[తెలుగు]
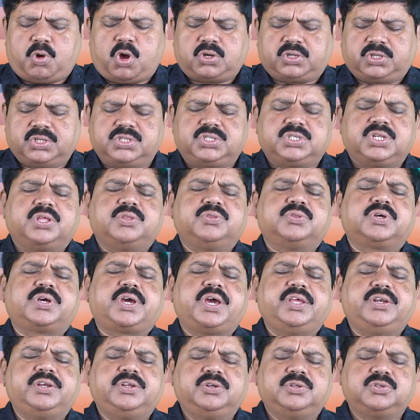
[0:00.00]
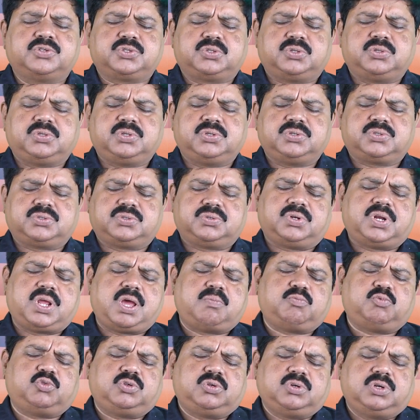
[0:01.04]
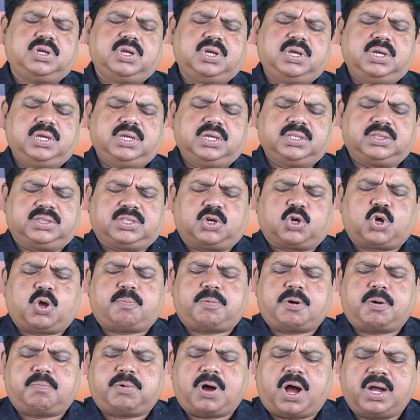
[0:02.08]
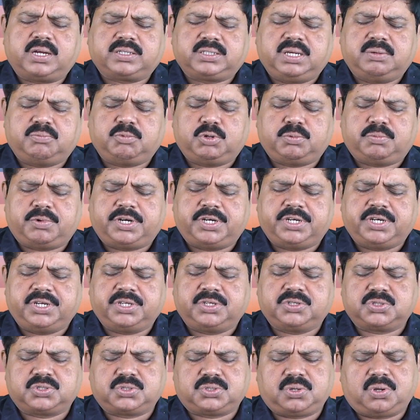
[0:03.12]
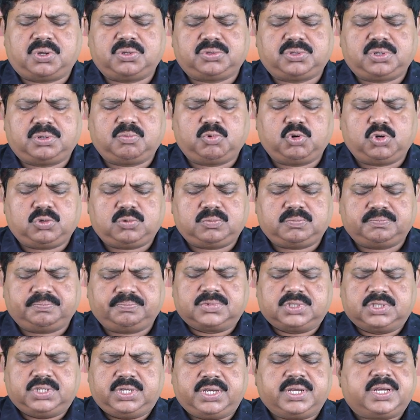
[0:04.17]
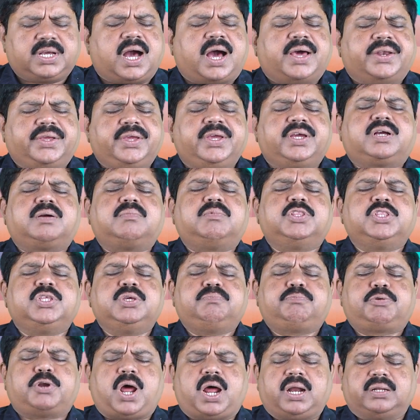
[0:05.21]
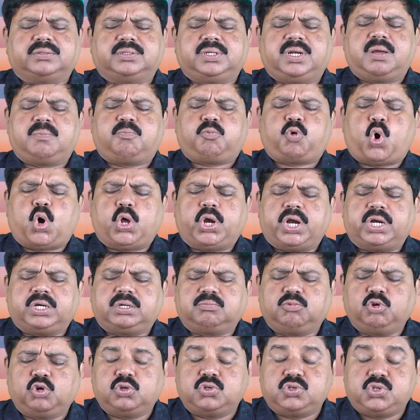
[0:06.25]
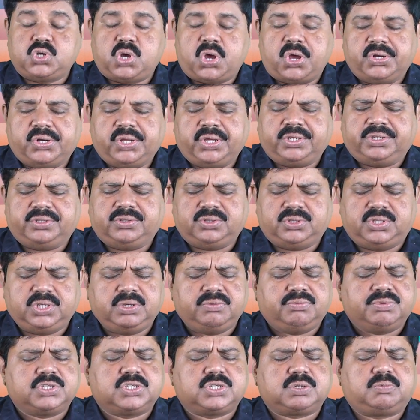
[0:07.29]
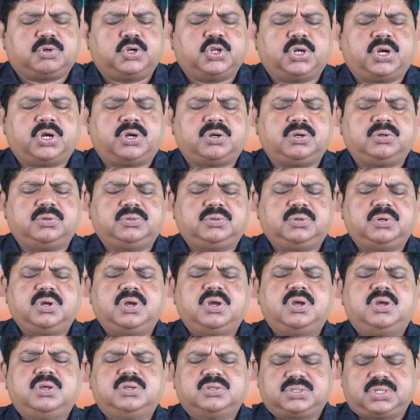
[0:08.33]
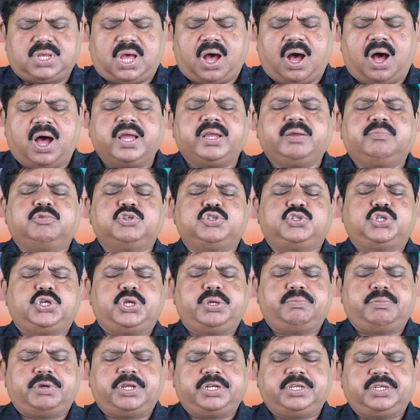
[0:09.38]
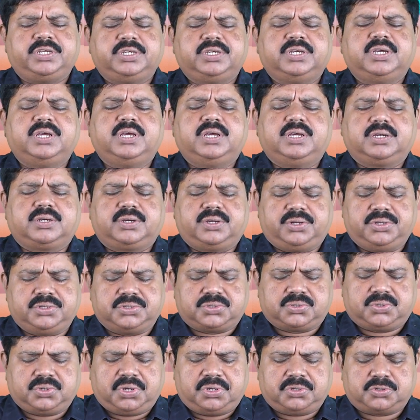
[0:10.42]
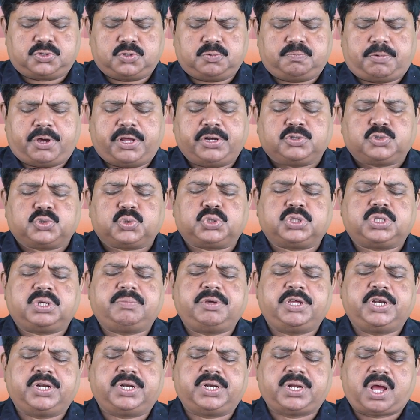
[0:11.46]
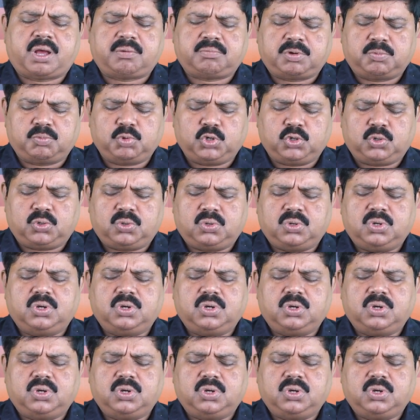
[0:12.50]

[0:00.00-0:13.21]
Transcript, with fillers: మాకు ఇచ్చినందుకై నేను స్థుతిస్తున్నాము ఇంత గొప్ప భాగ్యమును బట్టి నీకు స్తోత్రములు ఇంకా అనేక మంది ప్రార్థన పోరాటములు జాయిన్ అయి దీవించబడినట్లు సహాయము చేయమని క్రీస్తు యేసు పరిశుద్ధమైన నామములు